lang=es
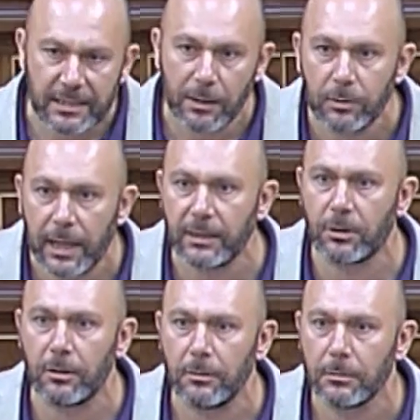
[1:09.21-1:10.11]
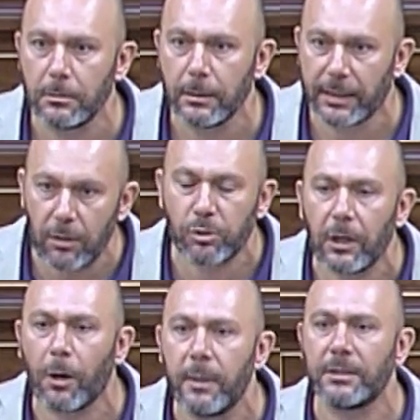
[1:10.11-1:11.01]
a ser un delito? ¿Quiere
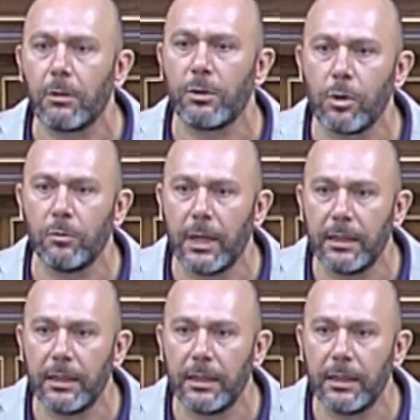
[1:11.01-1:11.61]
usted convertirlo eso en un